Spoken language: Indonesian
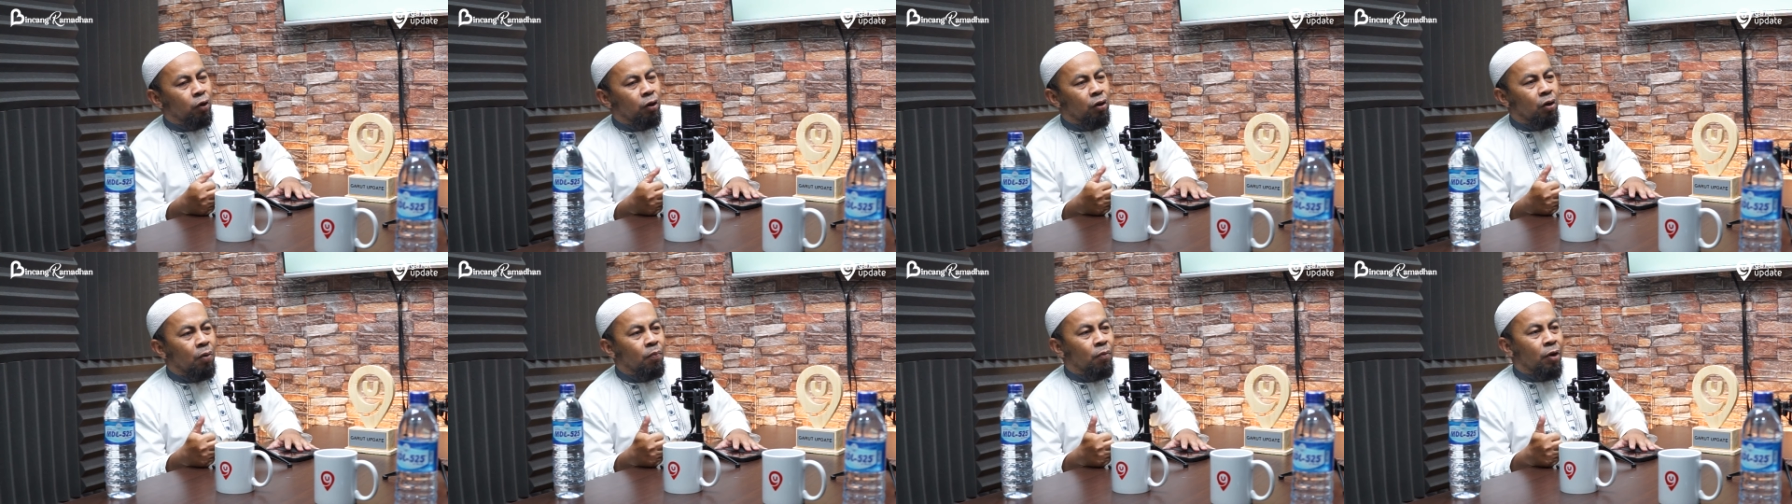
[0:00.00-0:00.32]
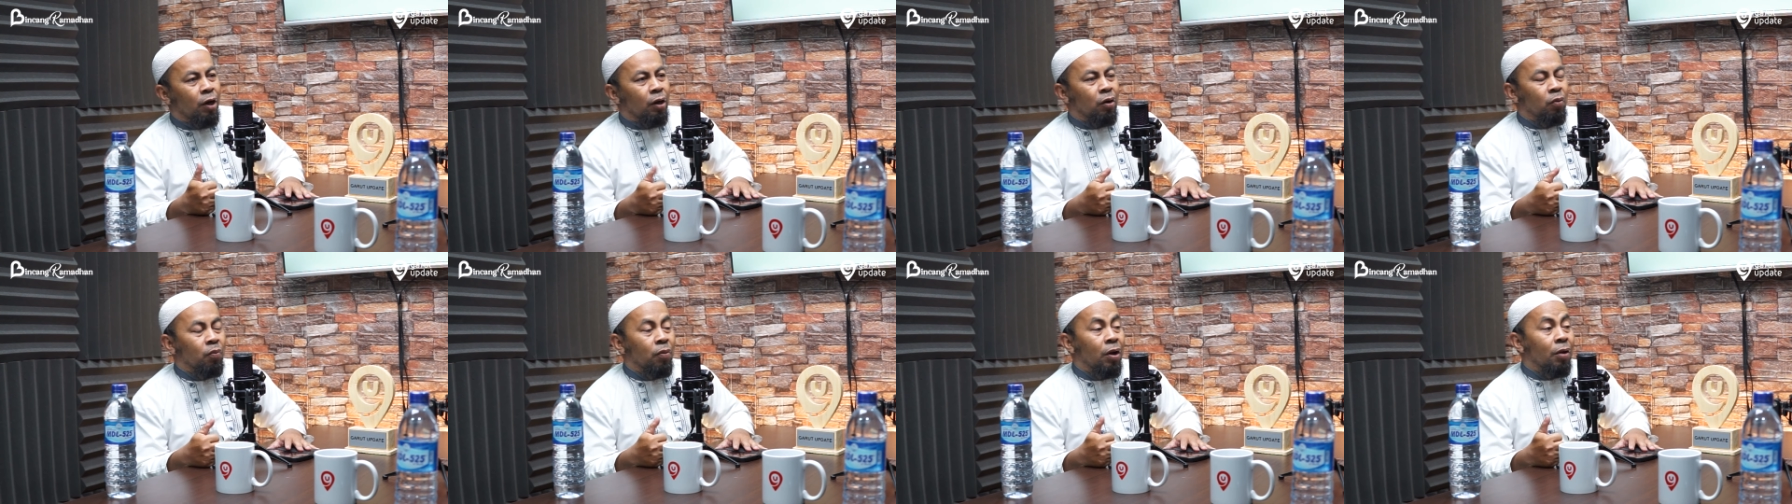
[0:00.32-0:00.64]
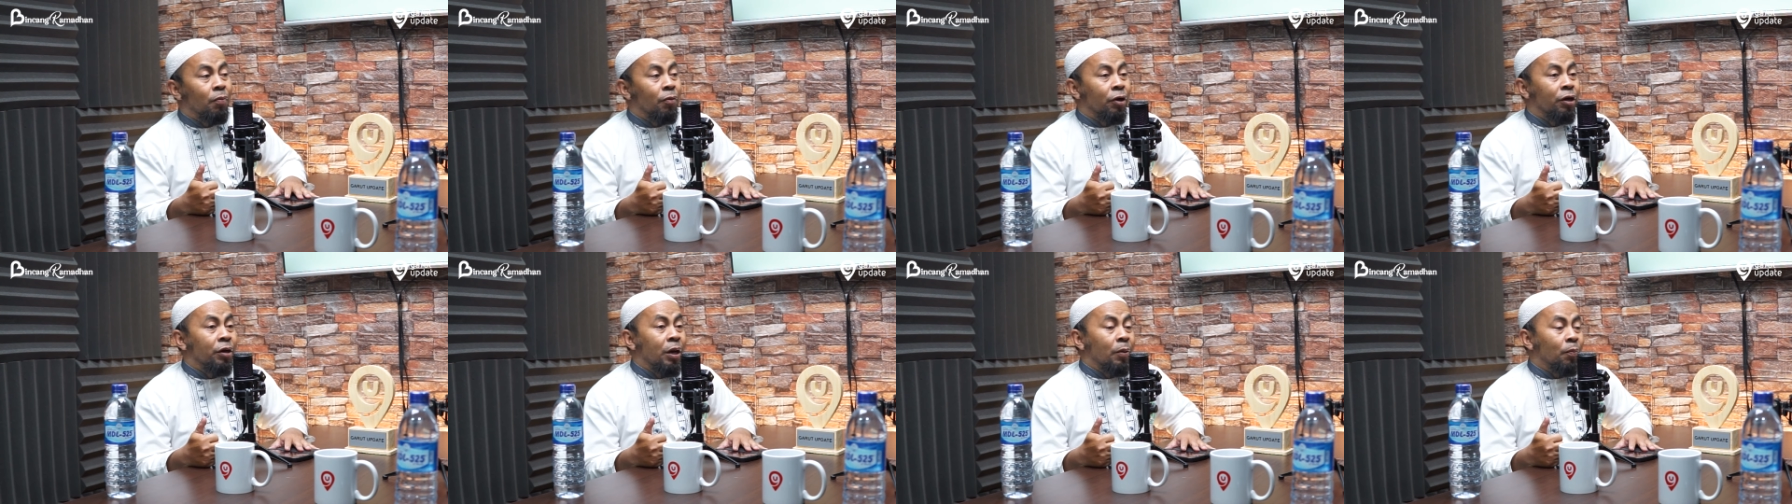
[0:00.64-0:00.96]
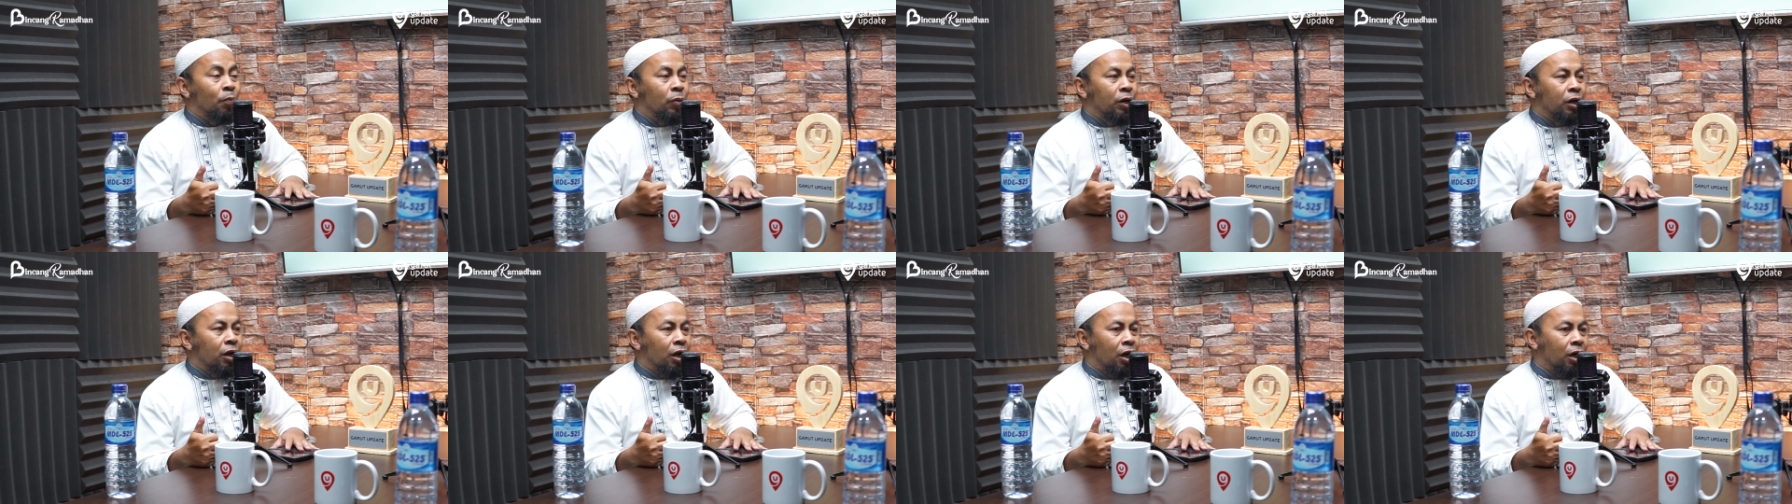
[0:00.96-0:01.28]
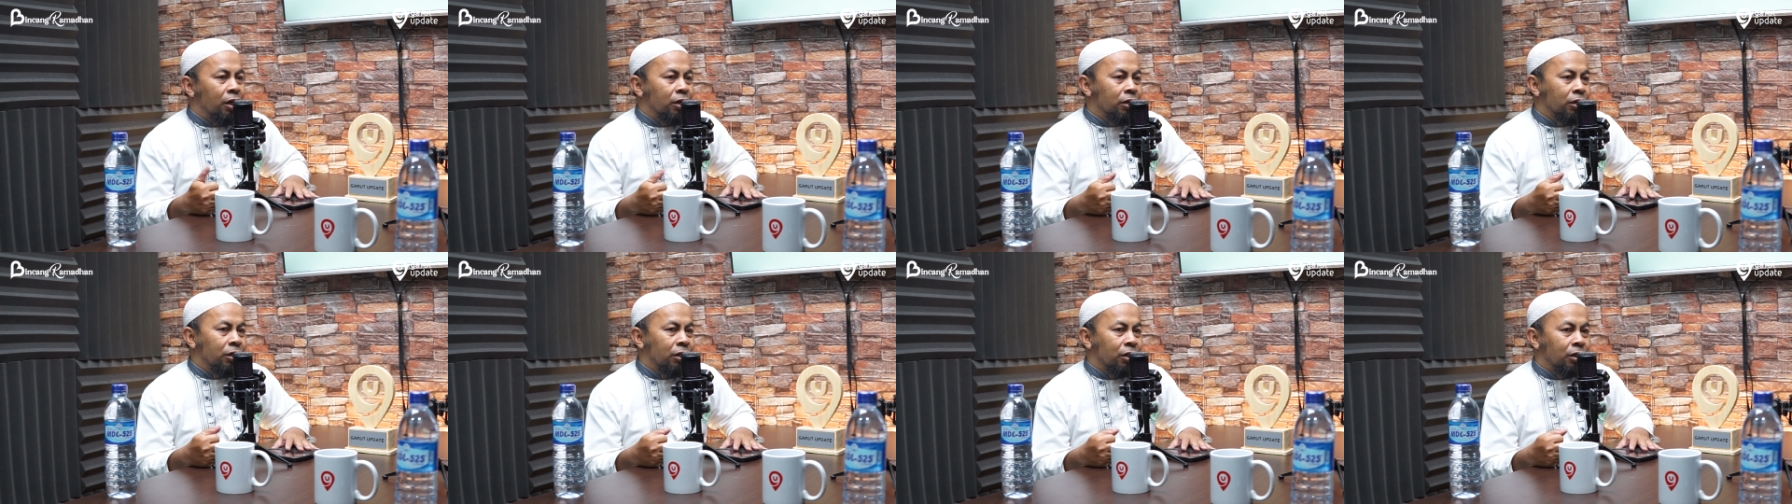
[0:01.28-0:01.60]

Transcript: berlomba-lomba menahan